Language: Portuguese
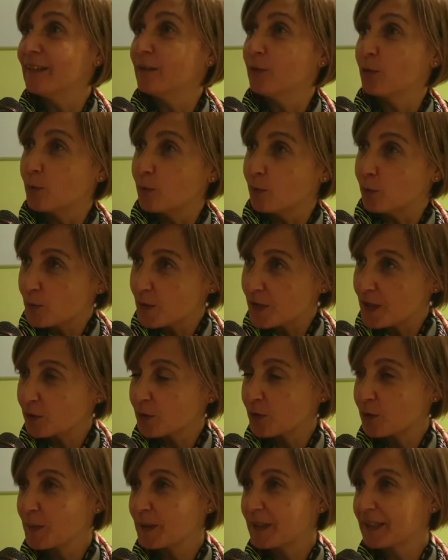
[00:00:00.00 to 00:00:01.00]
o
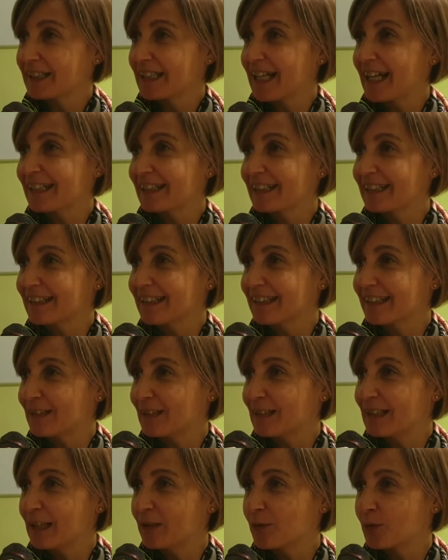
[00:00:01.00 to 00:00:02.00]
Centro Hospitalar
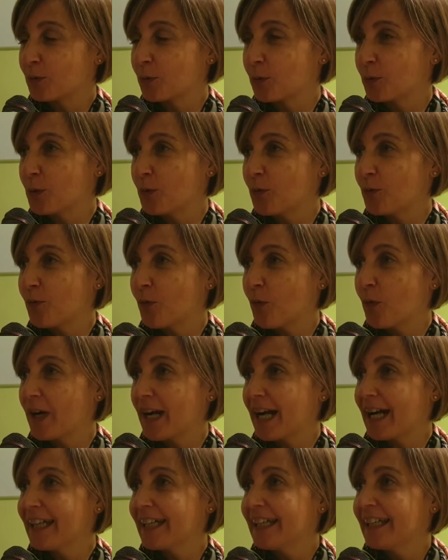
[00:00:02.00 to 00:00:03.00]
dentro de
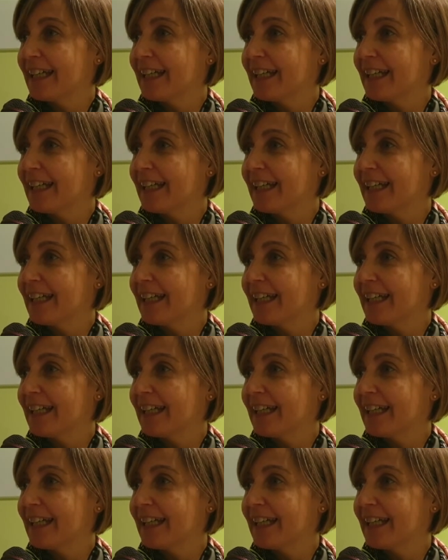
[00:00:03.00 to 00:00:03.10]
Voga,